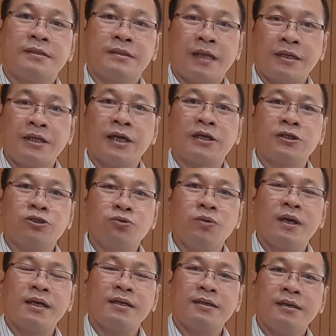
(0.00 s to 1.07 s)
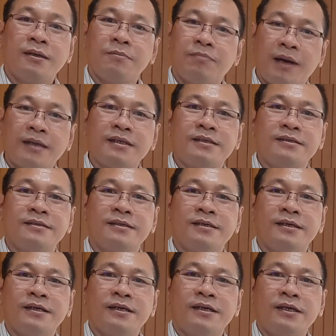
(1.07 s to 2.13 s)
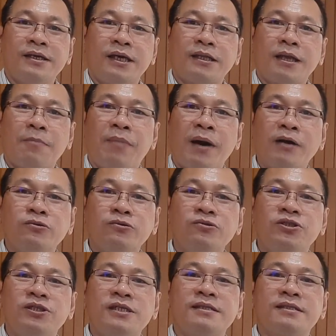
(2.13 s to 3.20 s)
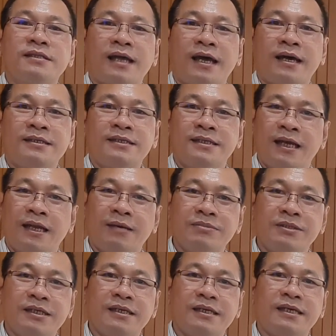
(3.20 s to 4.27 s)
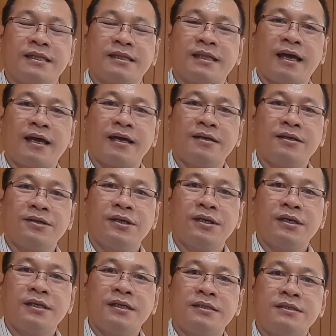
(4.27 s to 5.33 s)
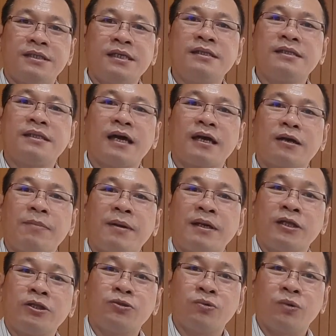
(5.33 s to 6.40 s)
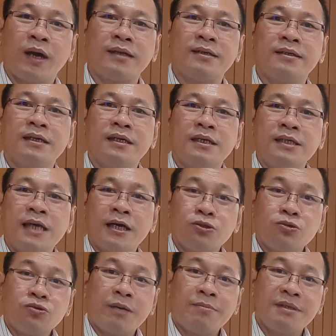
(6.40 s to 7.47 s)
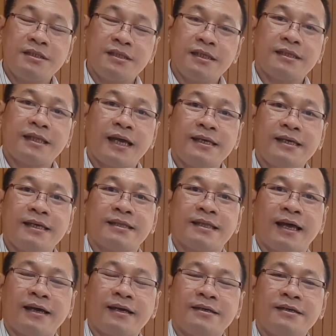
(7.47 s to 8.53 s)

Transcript: Dan yang kedua, mari kita bangun cinta di dalam diri kita. Cinta kepada Tuhan yang sudah mencintai kita.